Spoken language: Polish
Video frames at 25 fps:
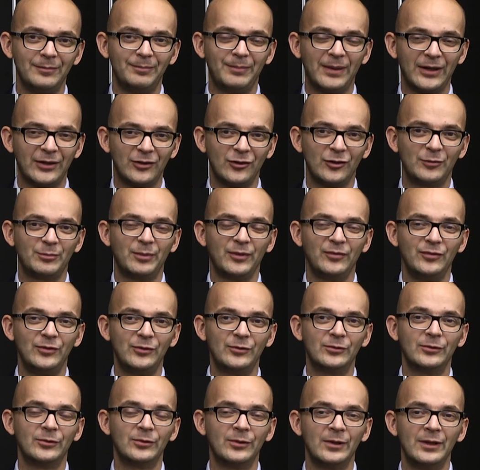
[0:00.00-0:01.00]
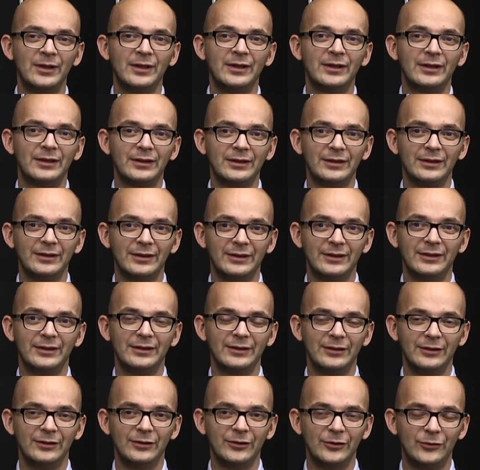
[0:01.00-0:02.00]
patrząc po WIG-u
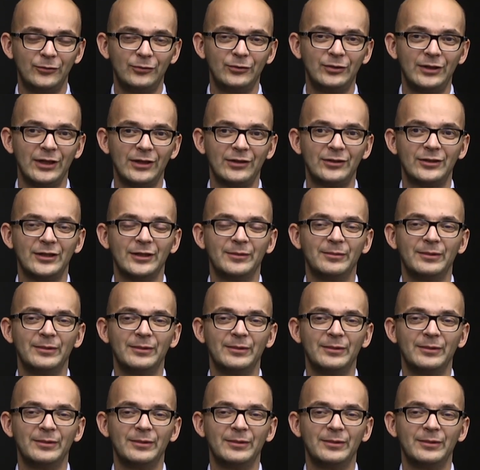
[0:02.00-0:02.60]
20.